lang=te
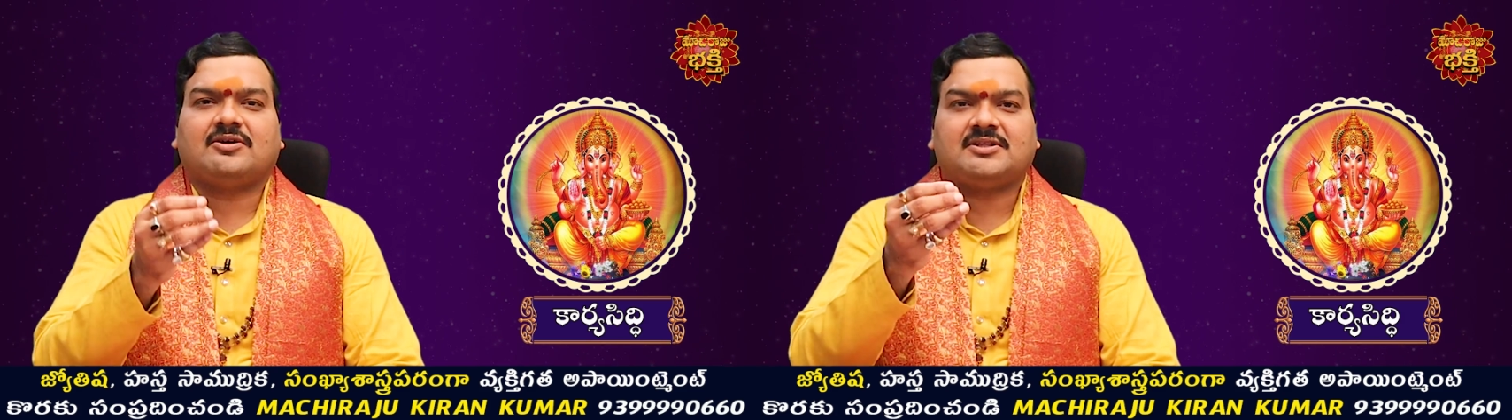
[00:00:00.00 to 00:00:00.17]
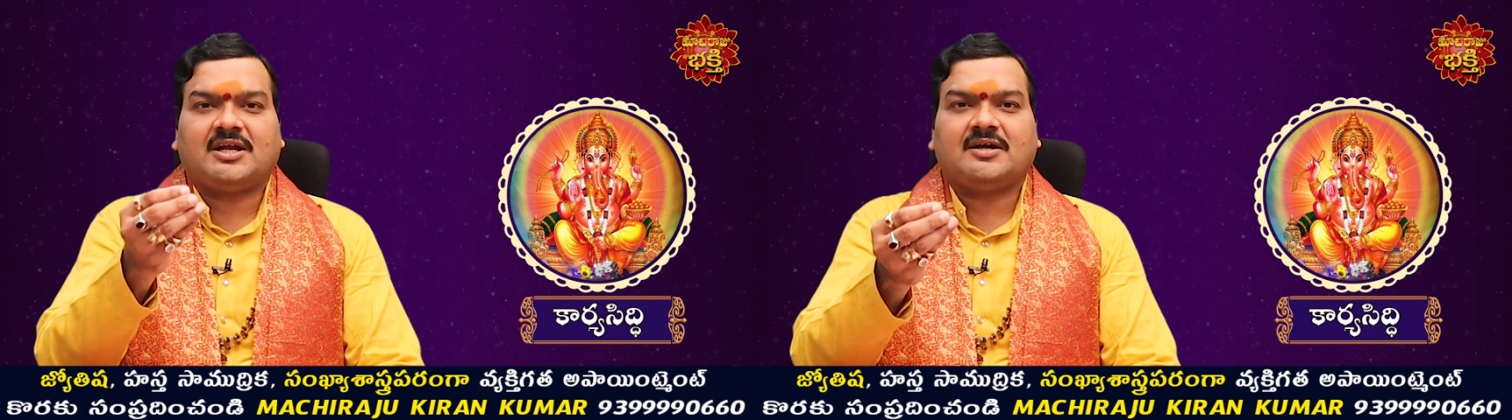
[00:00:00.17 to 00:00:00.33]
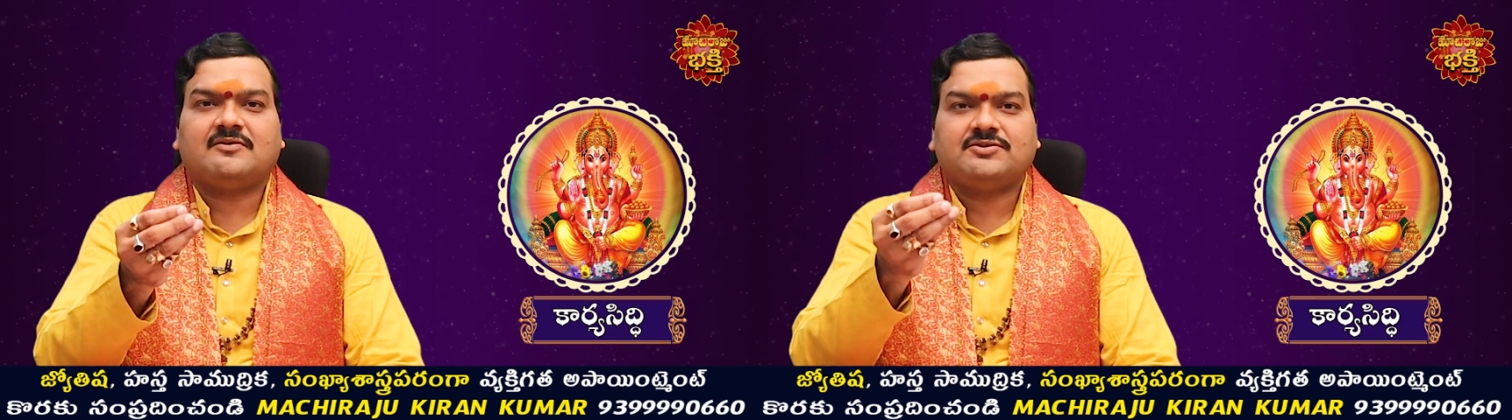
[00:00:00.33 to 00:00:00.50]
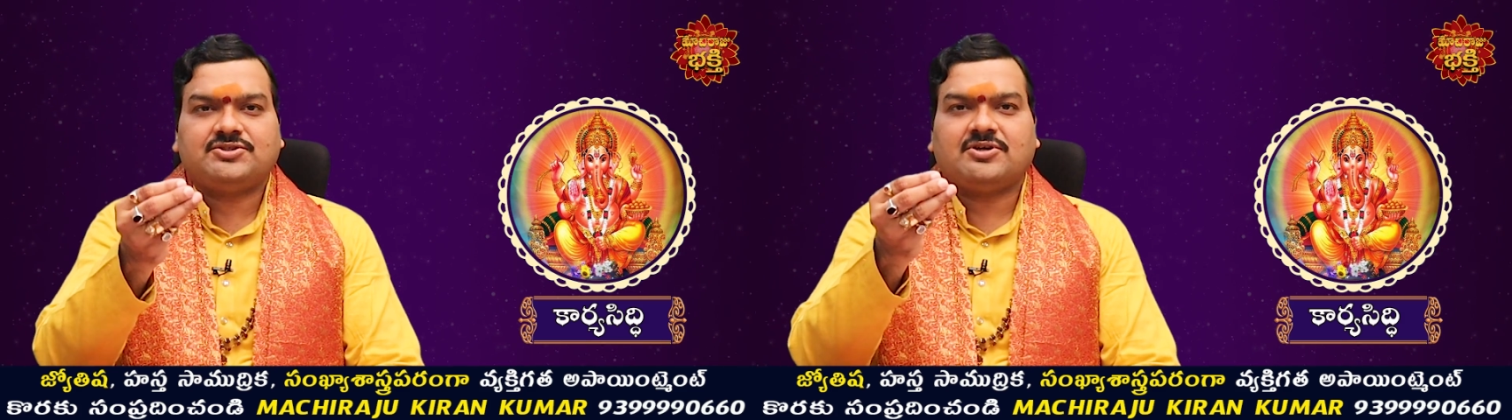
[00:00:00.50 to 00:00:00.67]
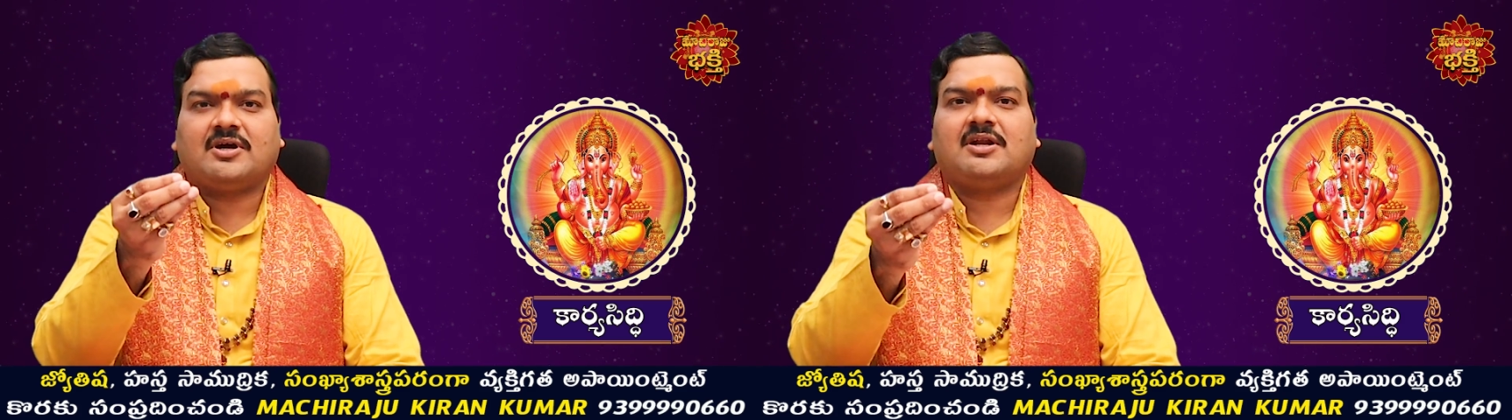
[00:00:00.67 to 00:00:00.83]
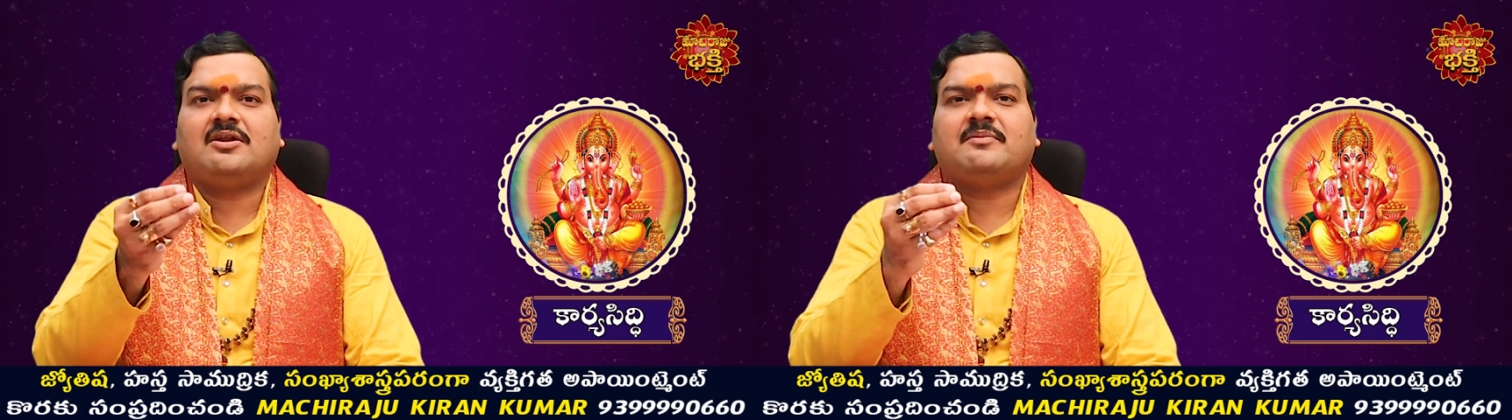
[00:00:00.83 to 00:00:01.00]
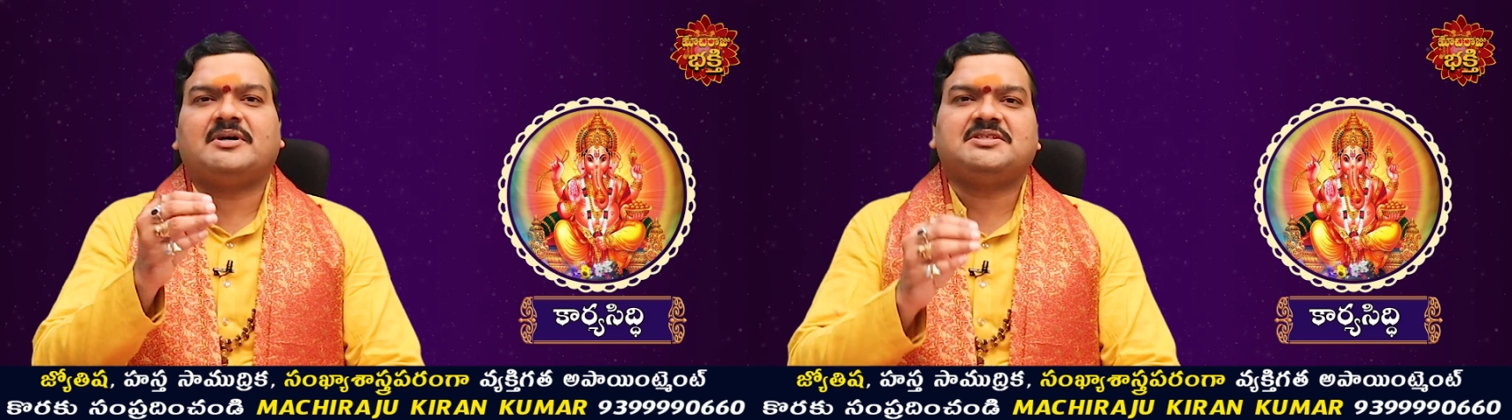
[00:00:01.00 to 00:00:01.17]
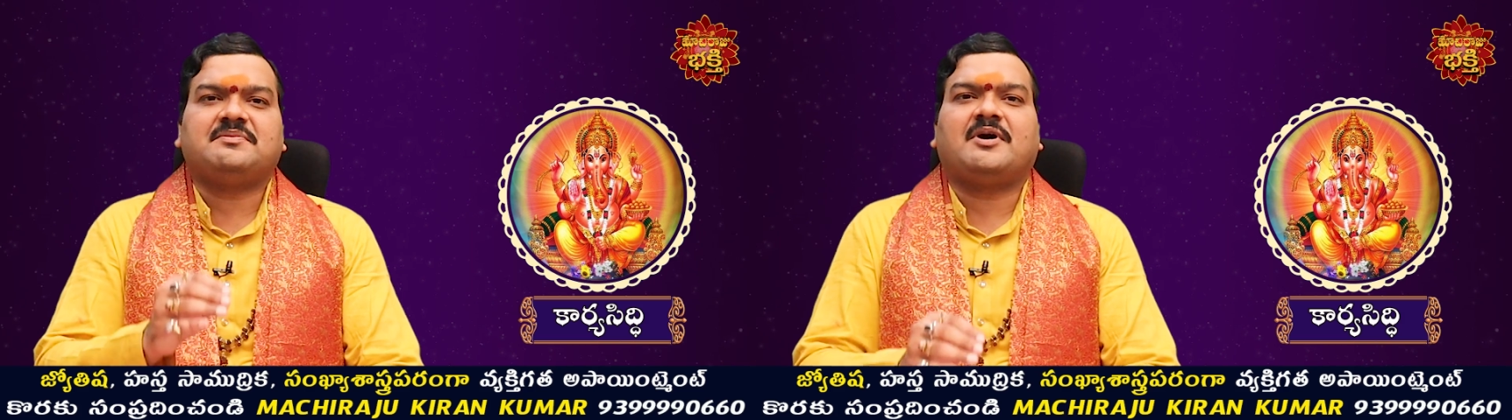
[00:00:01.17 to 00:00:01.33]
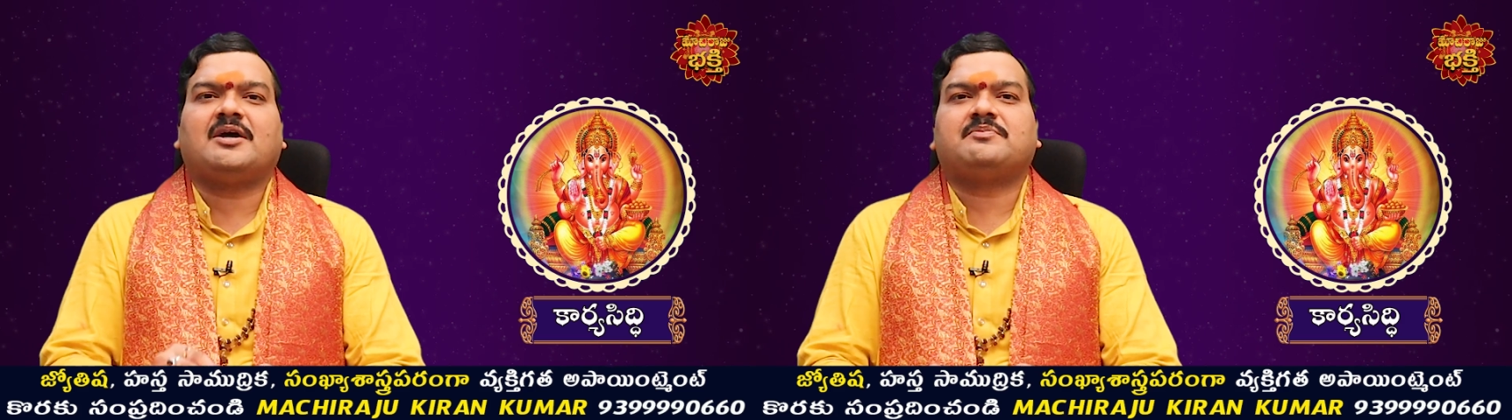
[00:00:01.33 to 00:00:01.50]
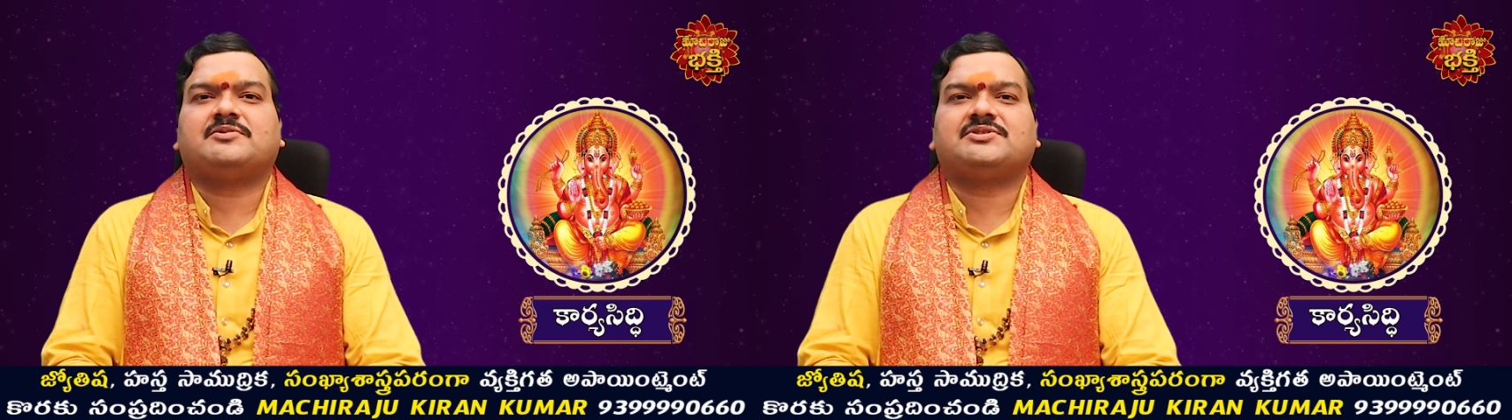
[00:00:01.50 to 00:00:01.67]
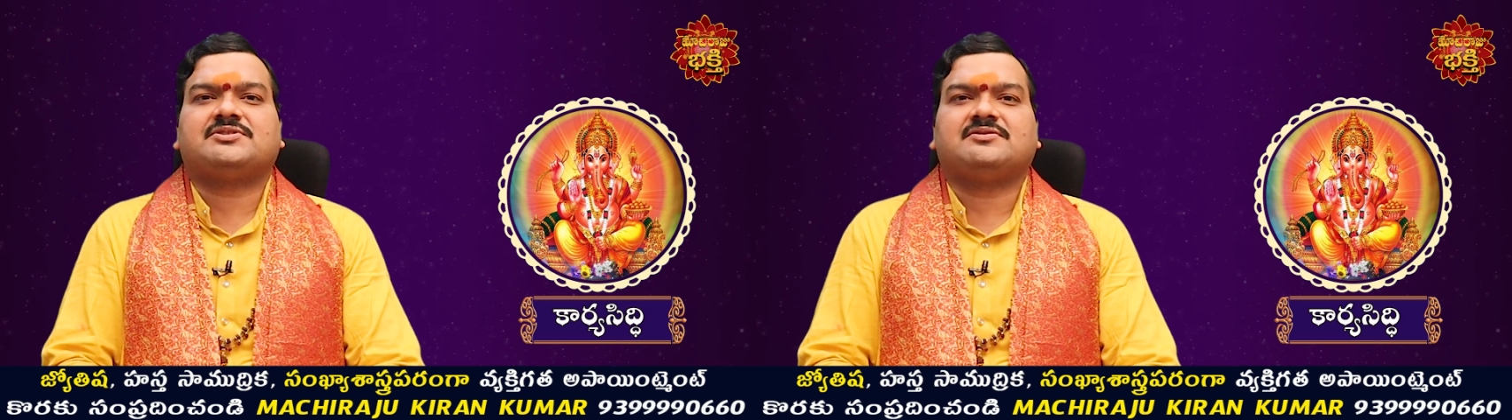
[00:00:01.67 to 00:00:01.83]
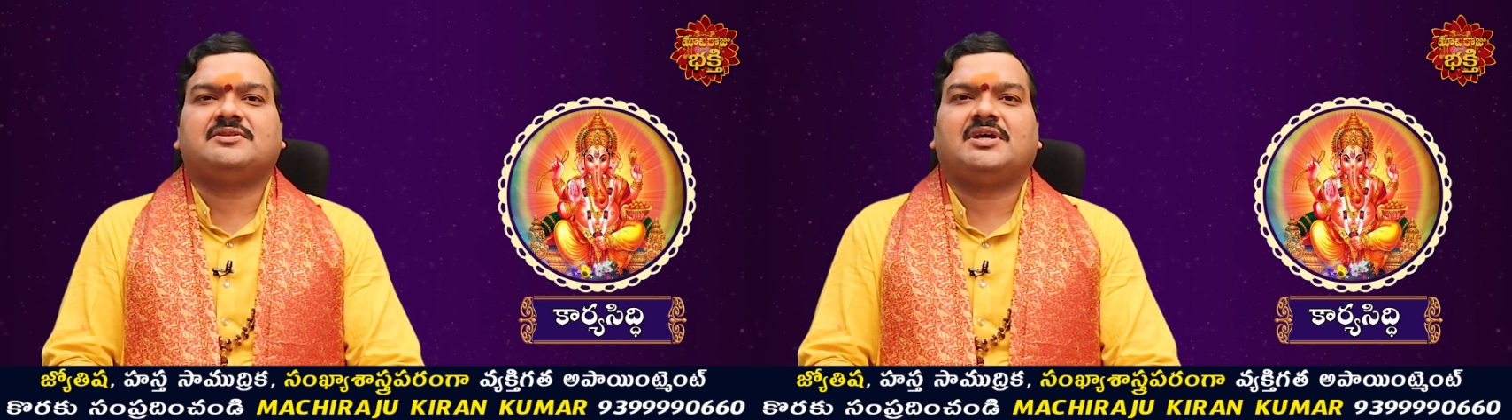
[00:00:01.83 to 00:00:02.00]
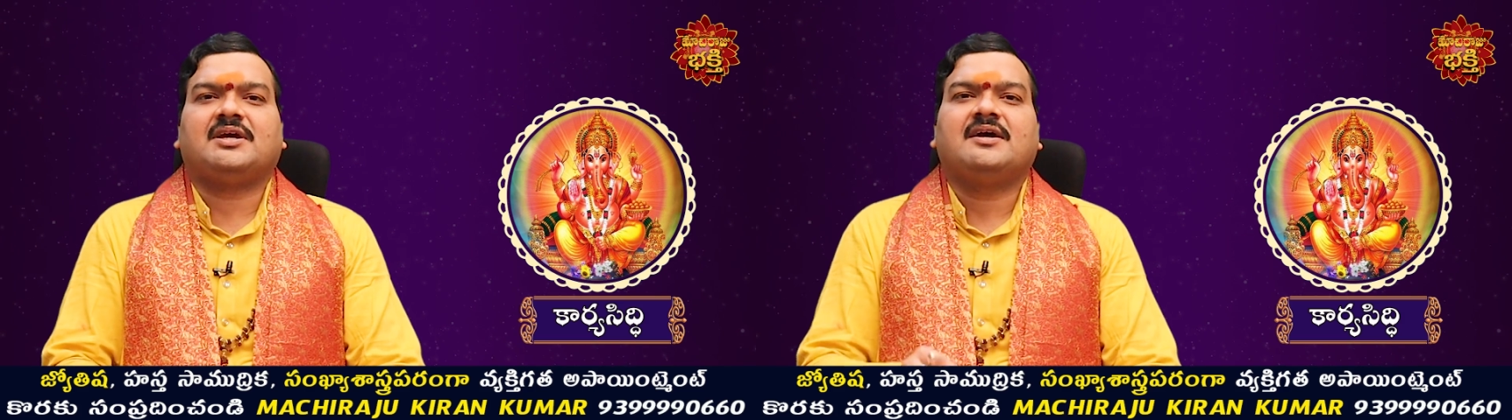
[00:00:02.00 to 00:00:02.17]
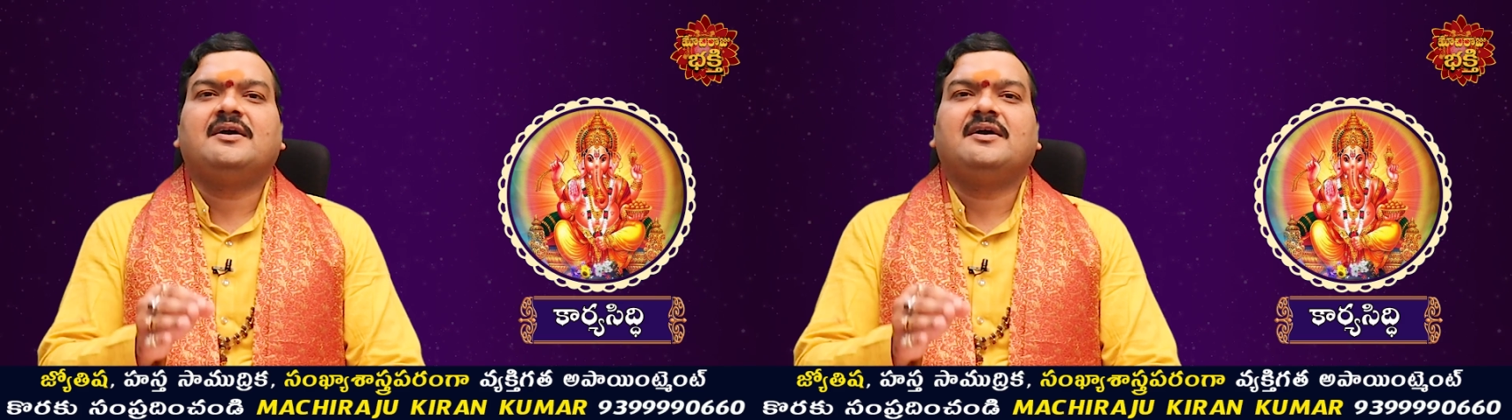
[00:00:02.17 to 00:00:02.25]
తొందరగా ఉద్యోగంలో మంచి మార్పు వస్తుంది